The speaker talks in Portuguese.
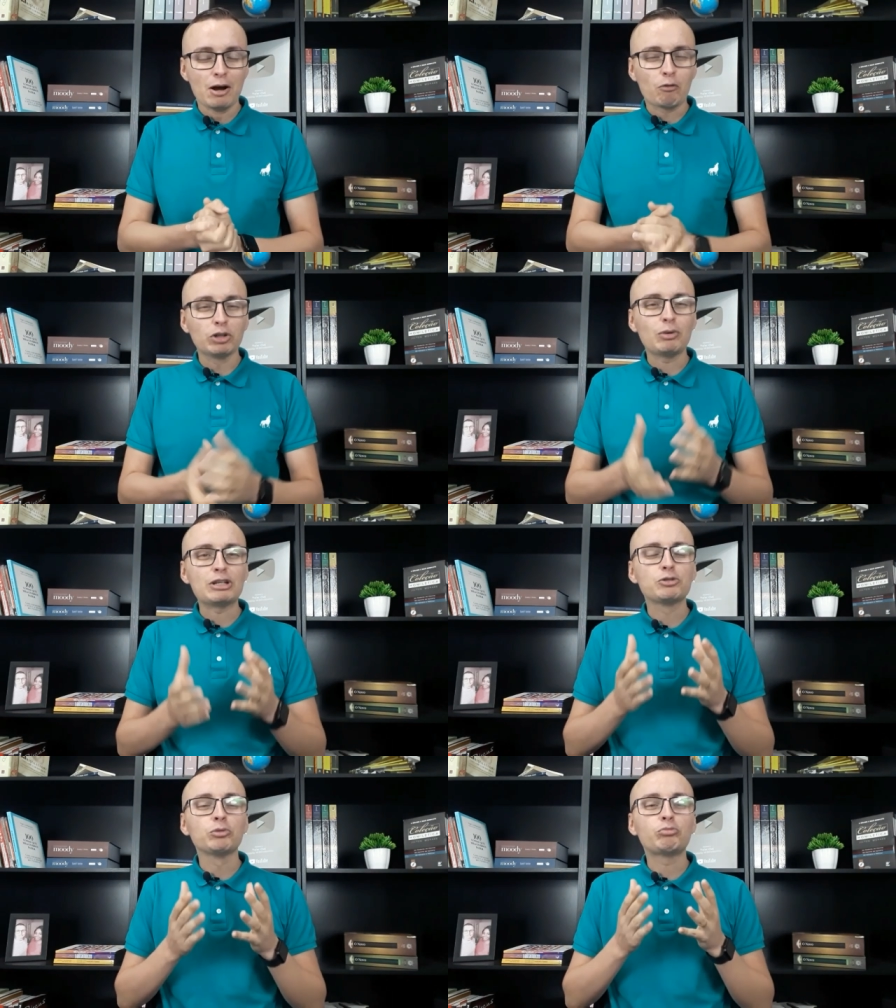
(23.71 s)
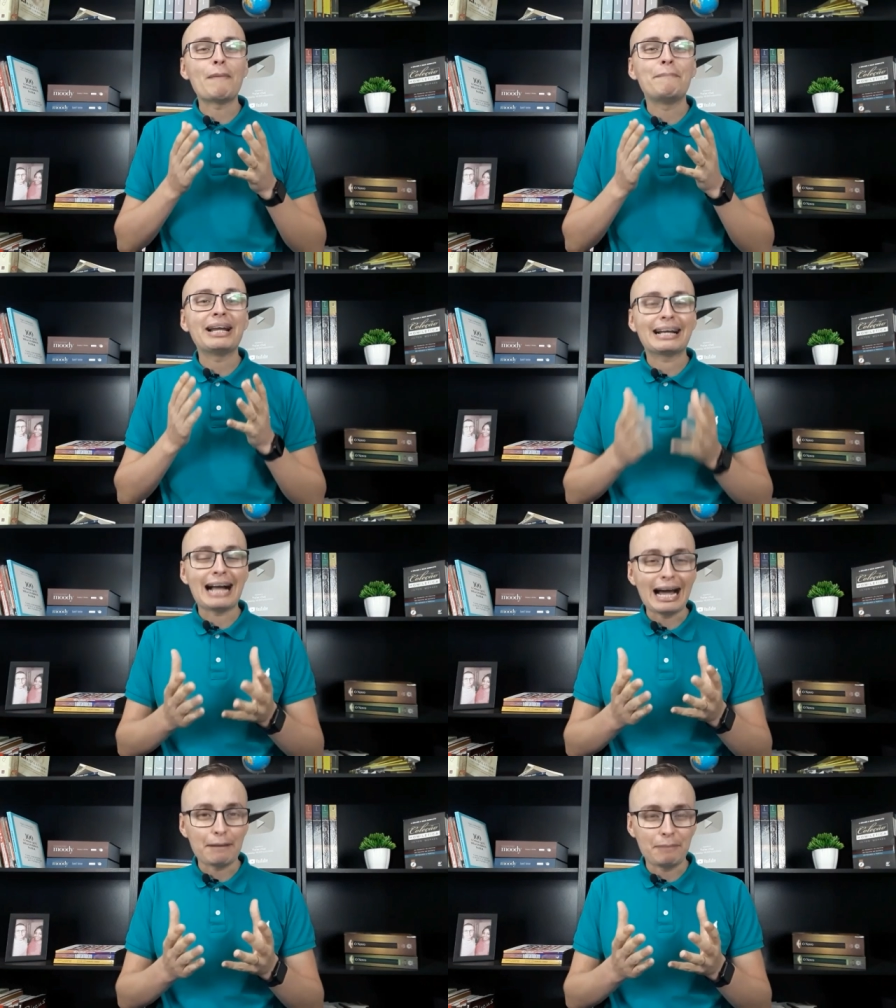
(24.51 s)
Quando o assunto é
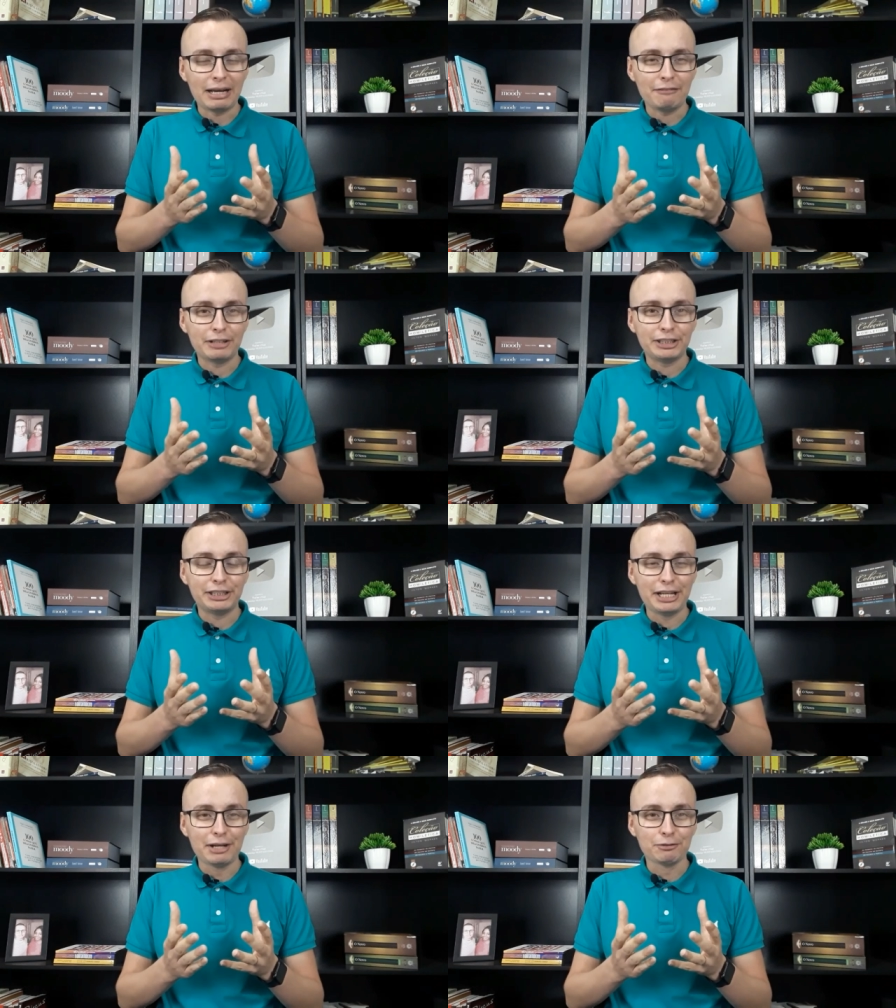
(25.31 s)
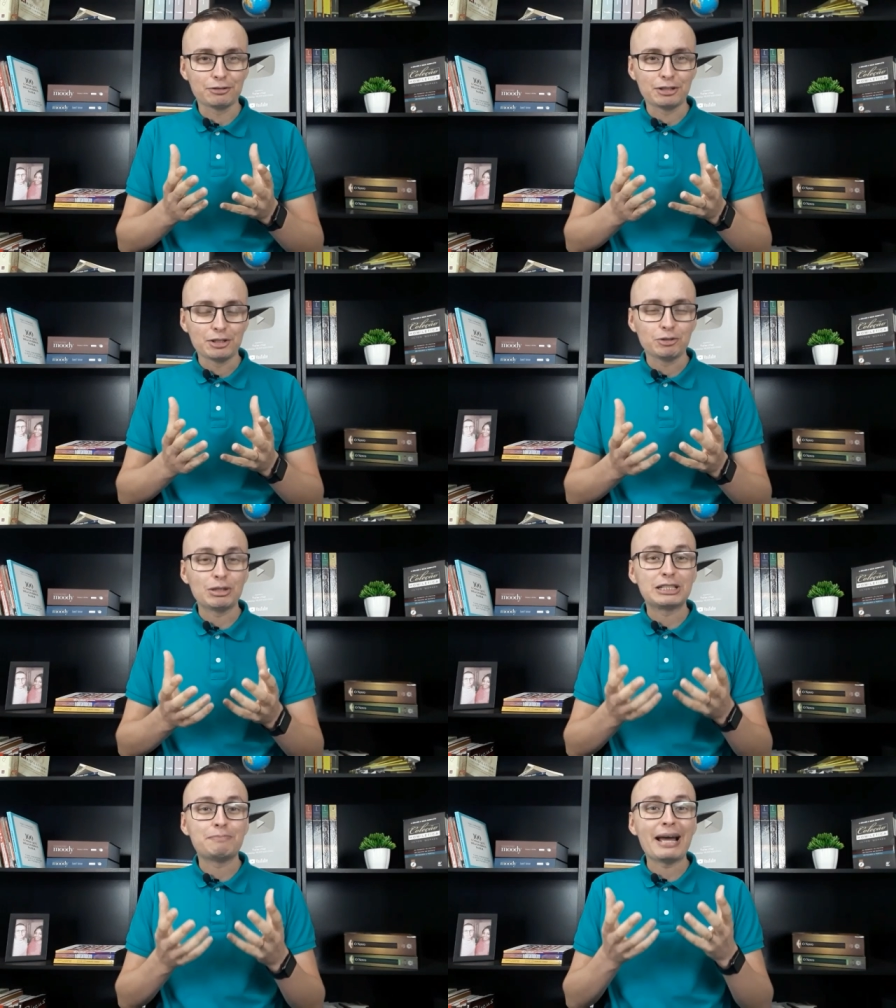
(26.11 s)
pregar a palavra de Deus,
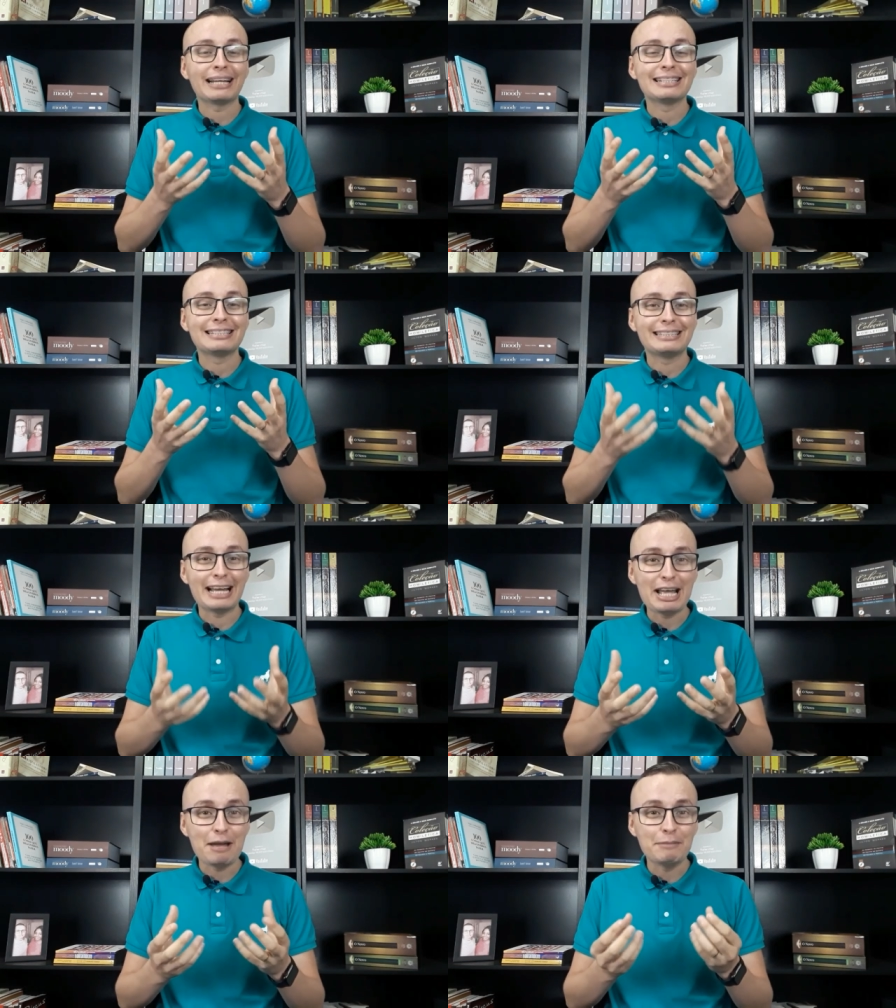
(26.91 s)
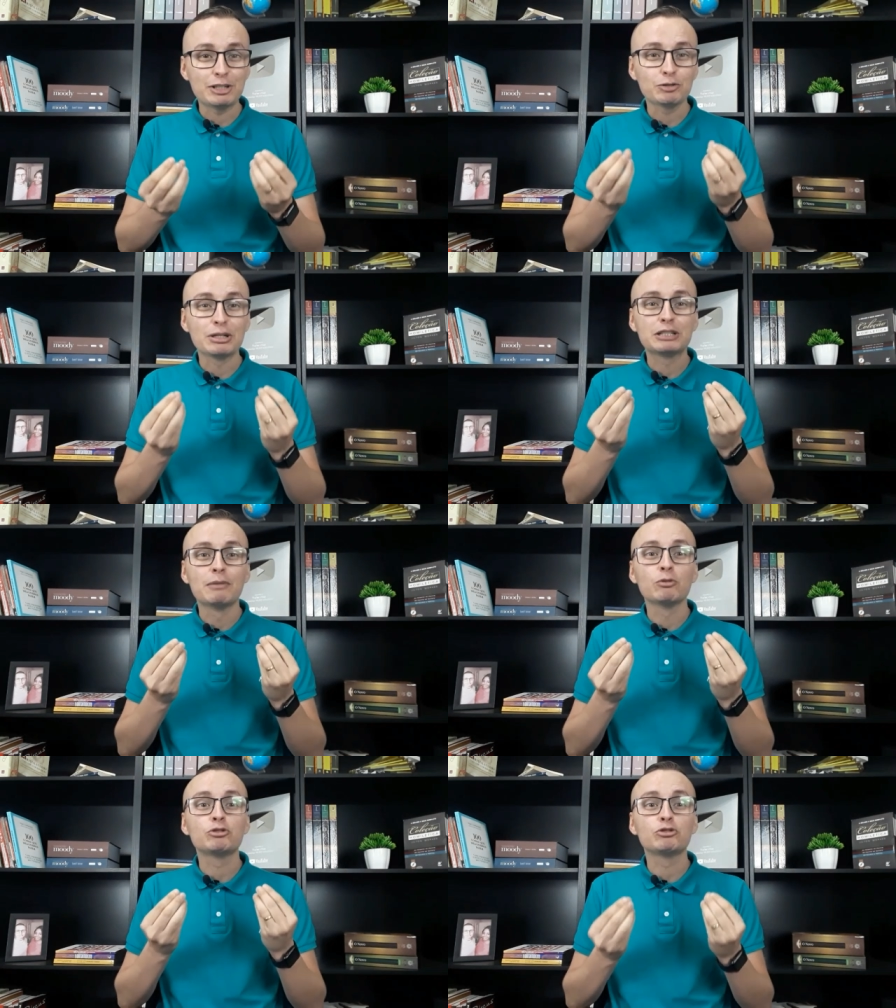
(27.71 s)
suas pernas tremem, suas
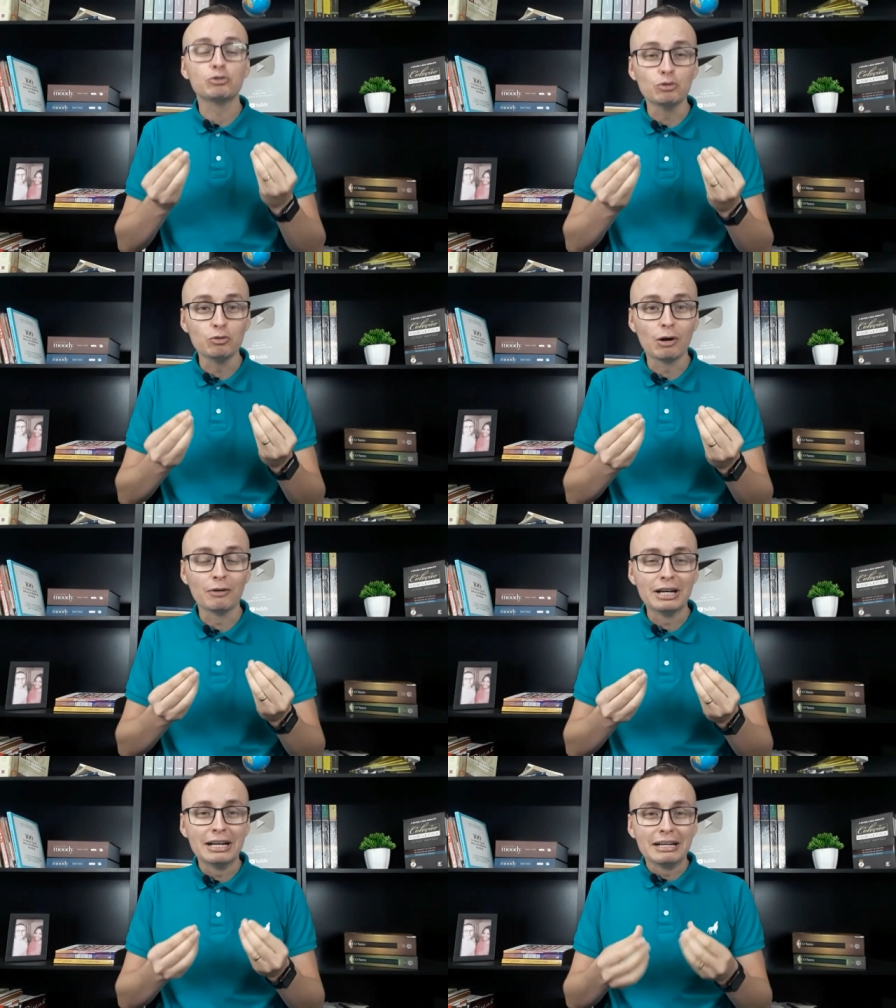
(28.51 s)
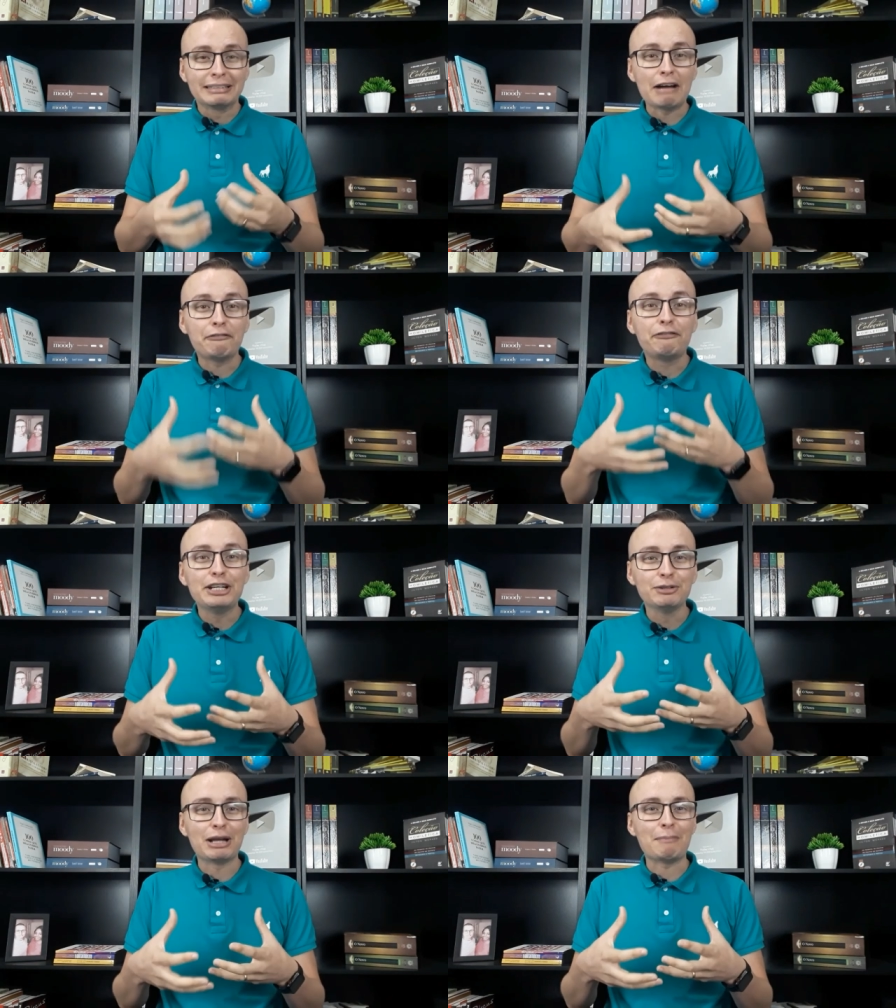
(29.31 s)
mãos suam, dá
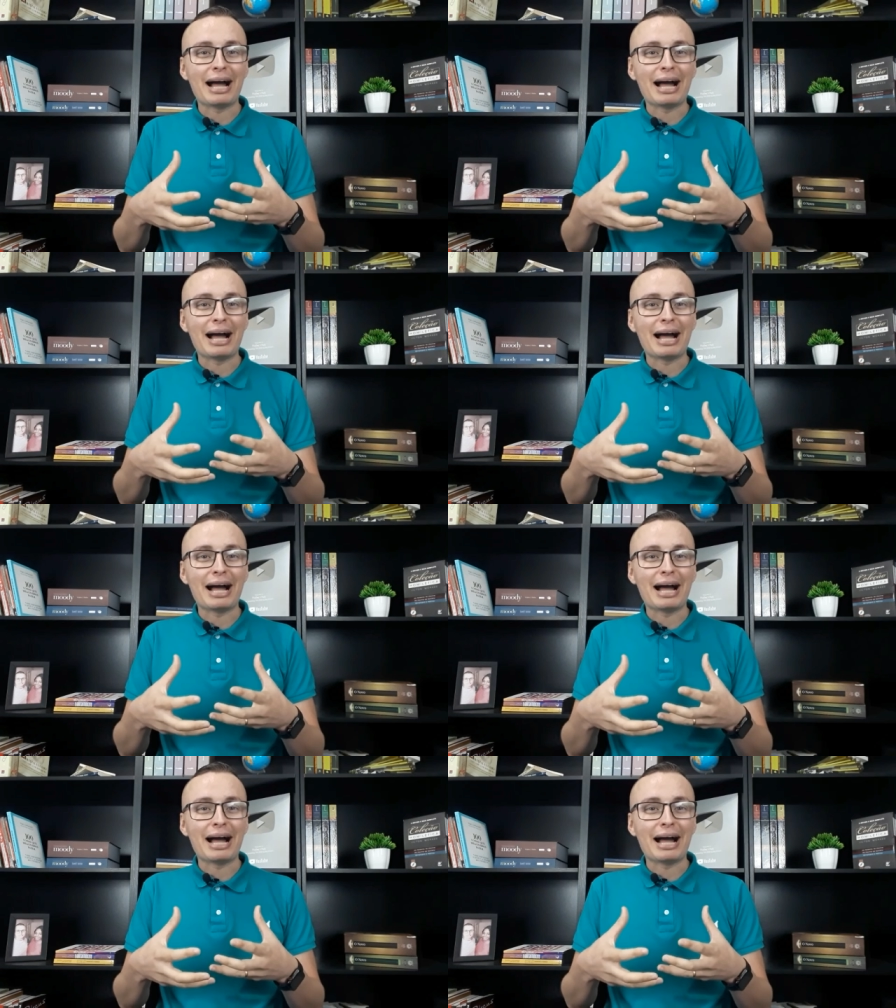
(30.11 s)
frio na